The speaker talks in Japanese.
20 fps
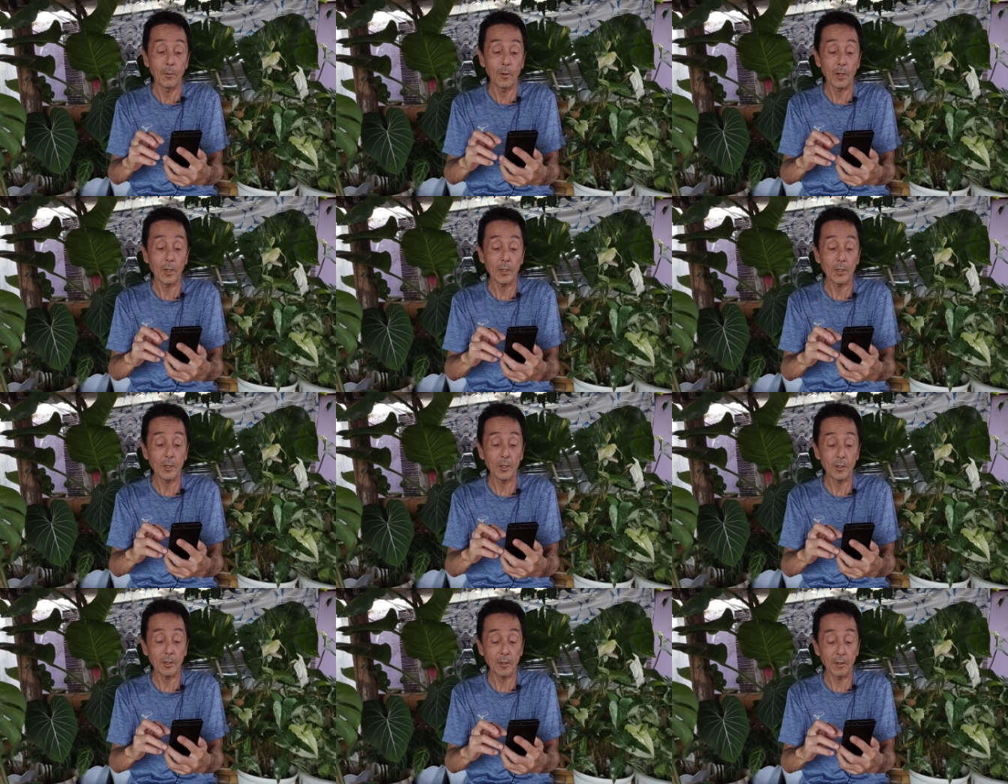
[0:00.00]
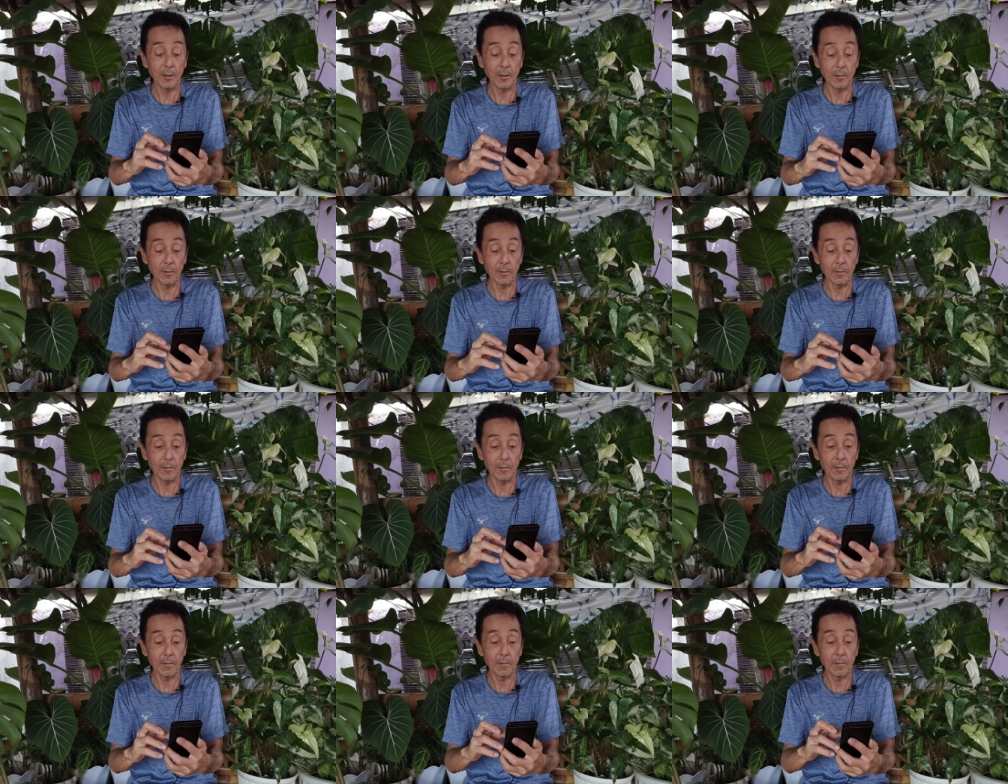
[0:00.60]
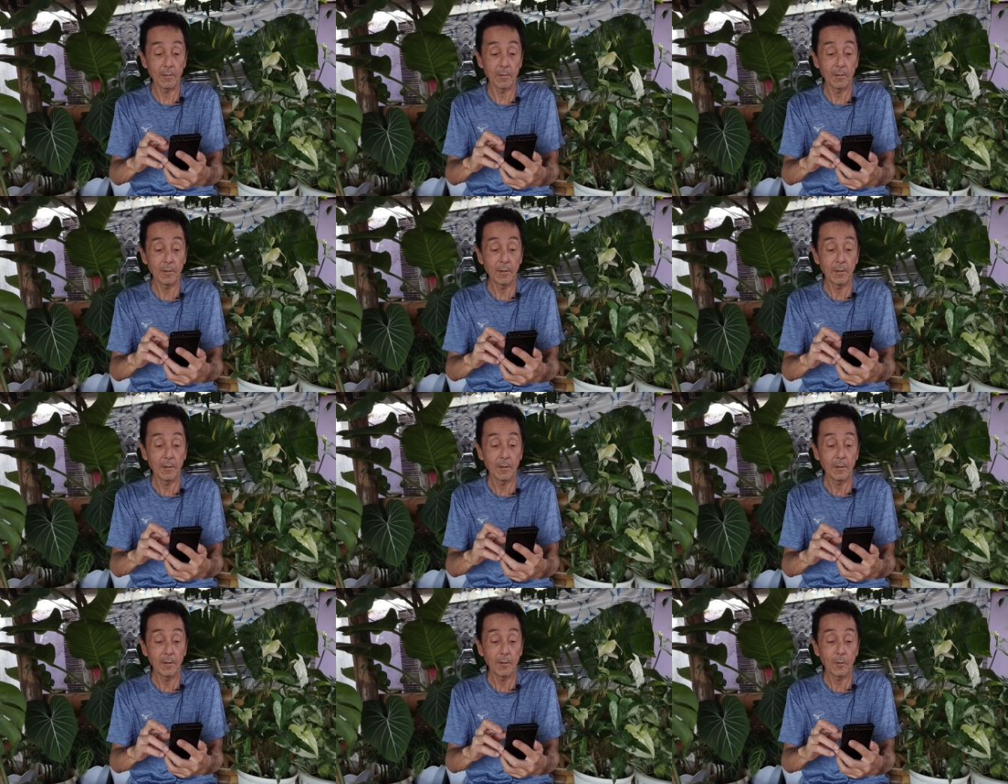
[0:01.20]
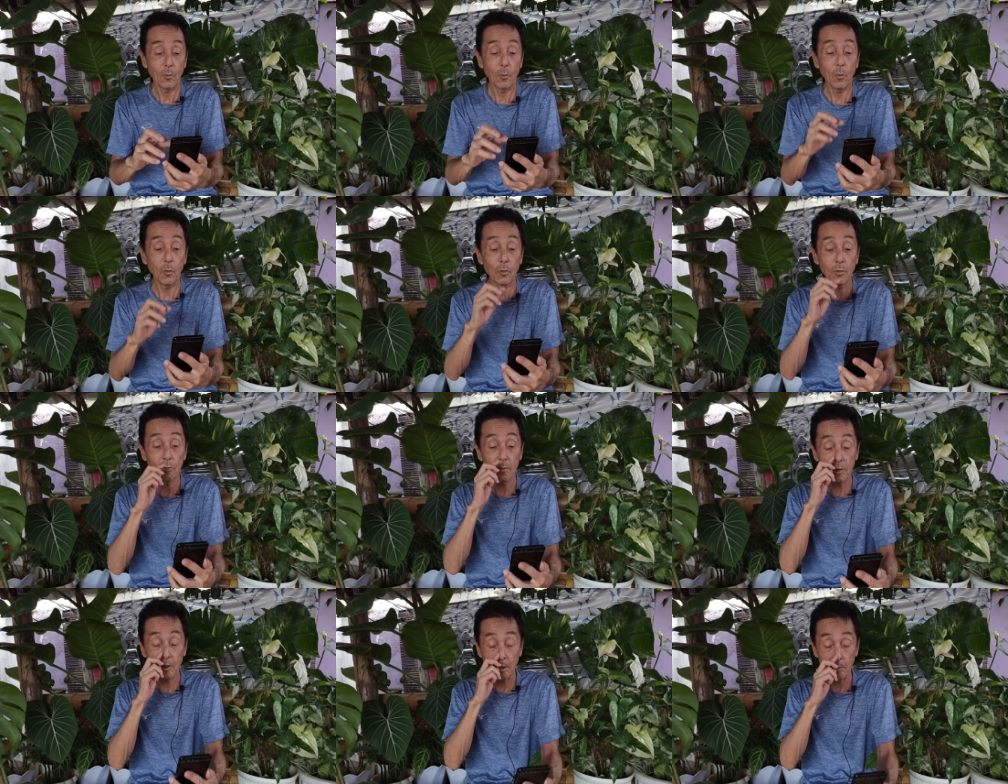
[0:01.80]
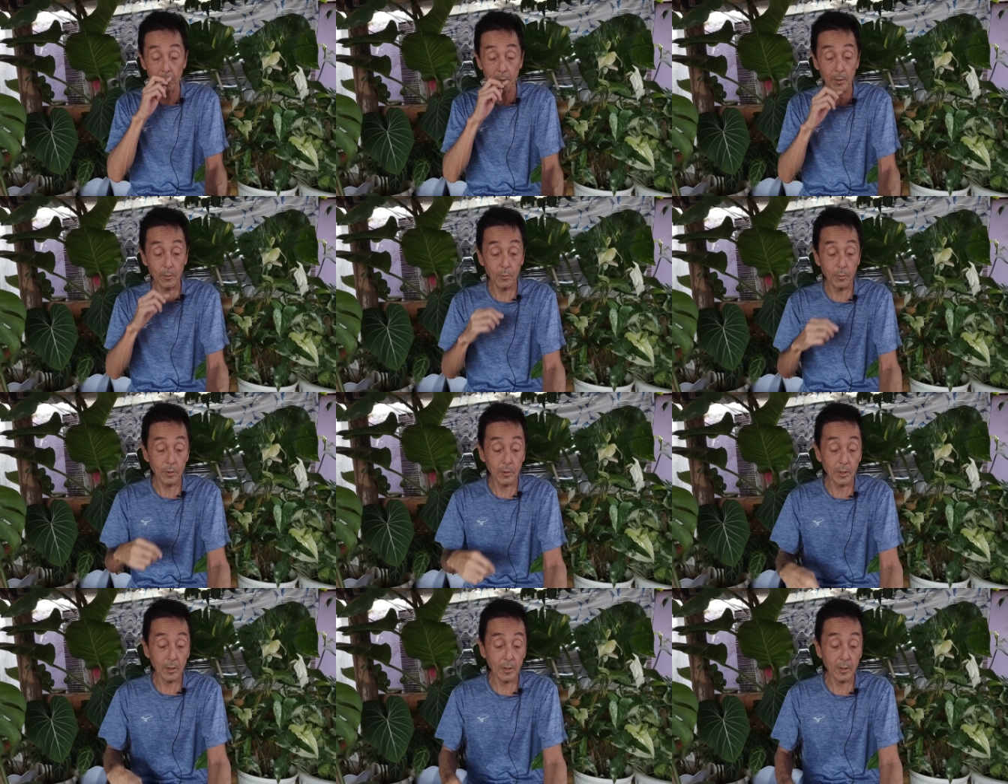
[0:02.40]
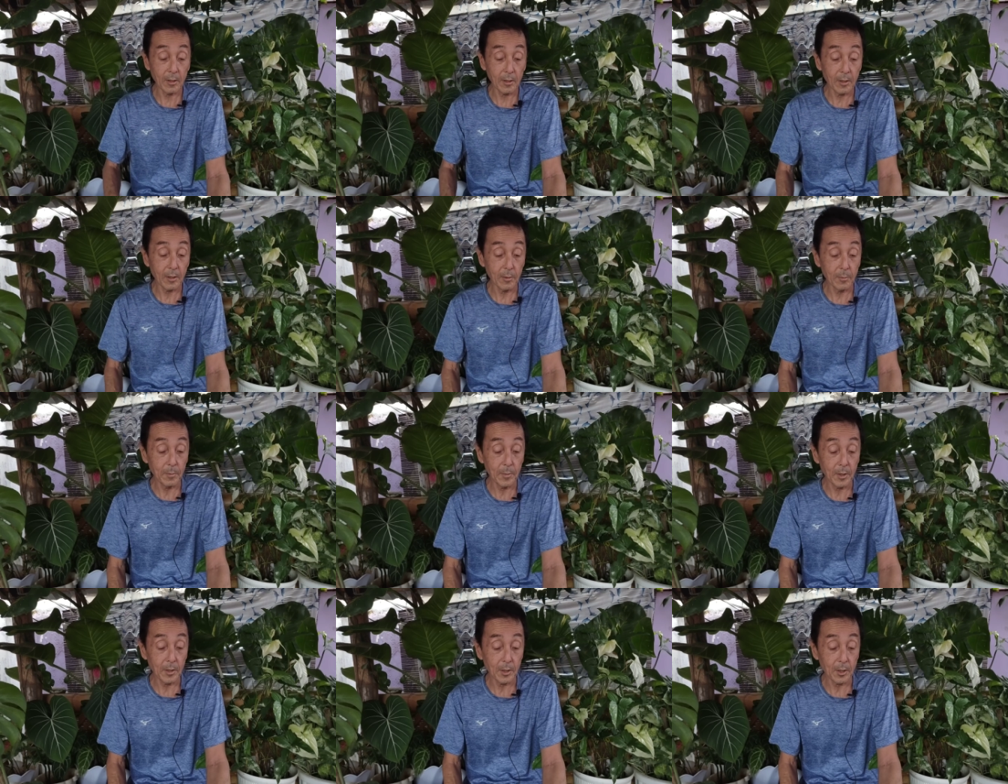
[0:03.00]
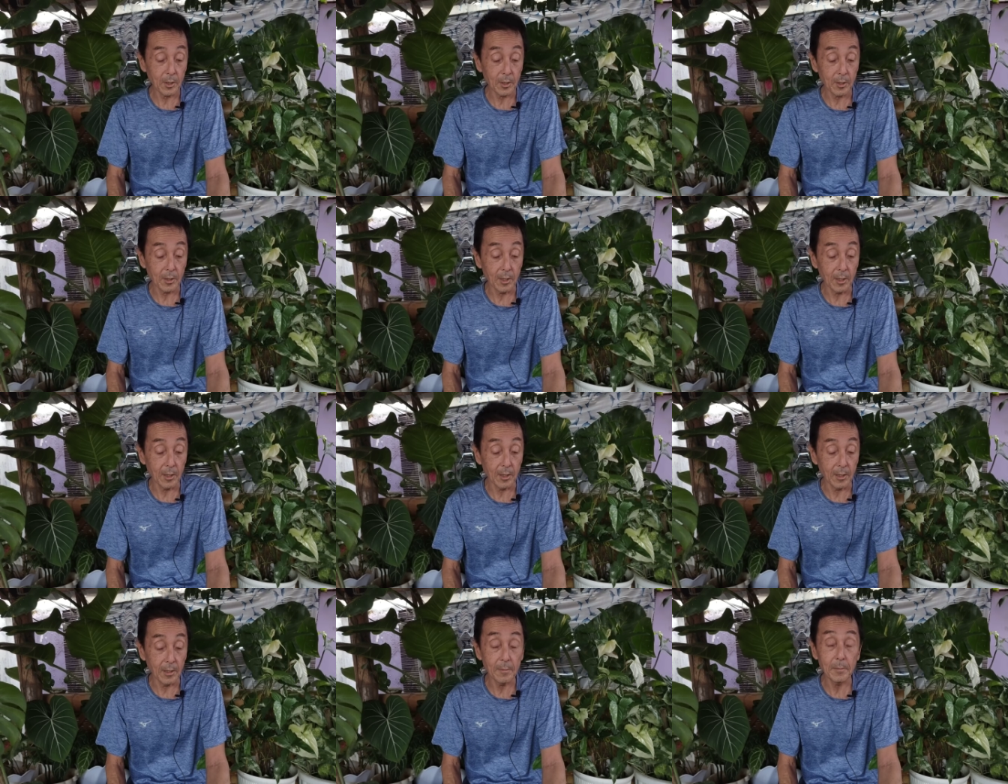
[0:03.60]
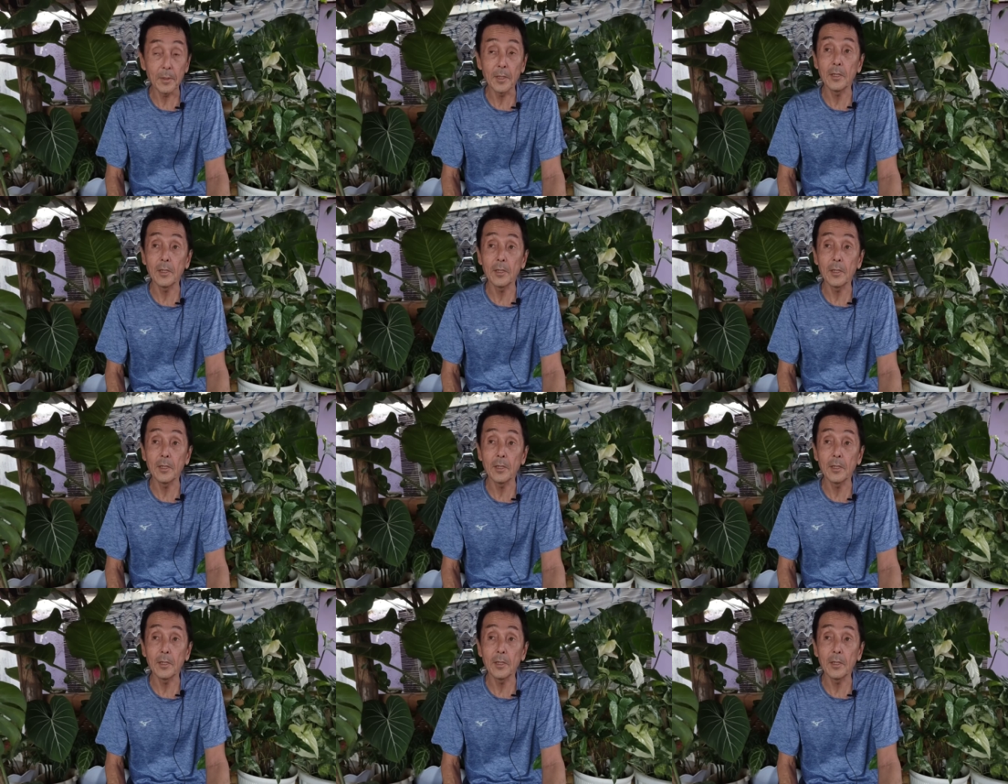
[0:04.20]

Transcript: 笑っちゃいけないんだよ。こういうね、メールいただきました。